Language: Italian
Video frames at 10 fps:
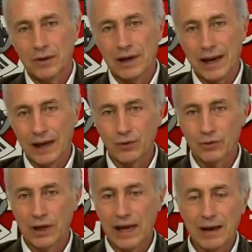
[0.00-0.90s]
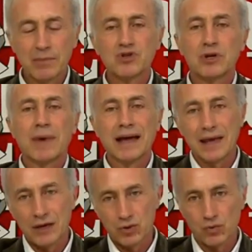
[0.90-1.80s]
l'elenco delle armi. In
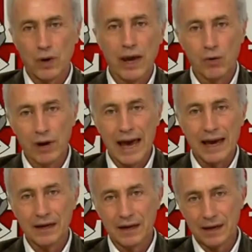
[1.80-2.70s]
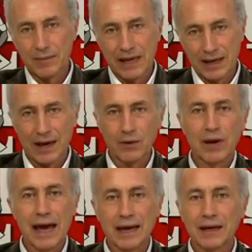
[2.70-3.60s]
Germania è, su, è, online, in America è
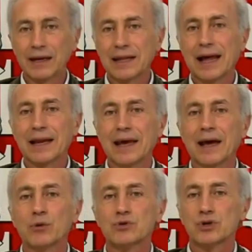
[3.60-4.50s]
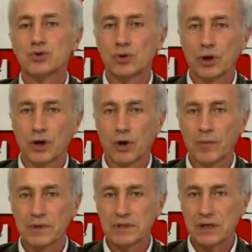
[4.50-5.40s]
online, in Italia lo sa solo il
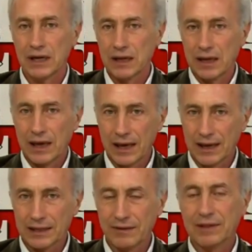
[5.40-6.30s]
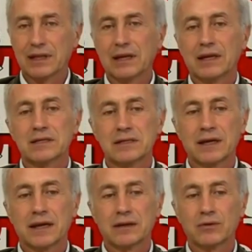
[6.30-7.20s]
Copasir che deve tenere il
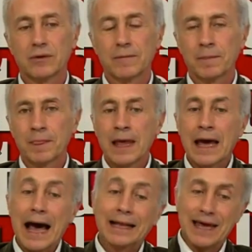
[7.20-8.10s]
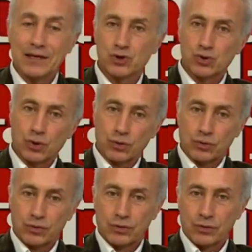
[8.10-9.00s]
segreto.
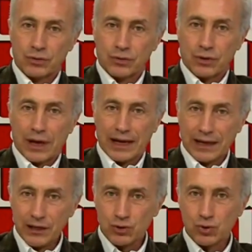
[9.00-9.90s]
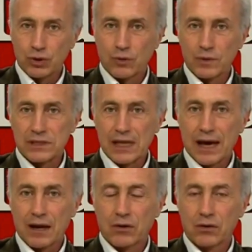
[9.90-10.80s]
Adesso, all'inizio di
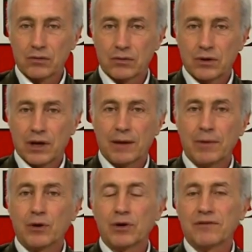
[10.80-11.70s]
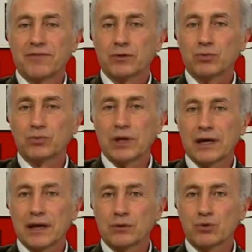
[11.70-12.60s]
quest'anno, la Meloni ha fatto un
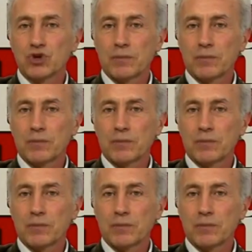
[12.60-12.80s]
decreto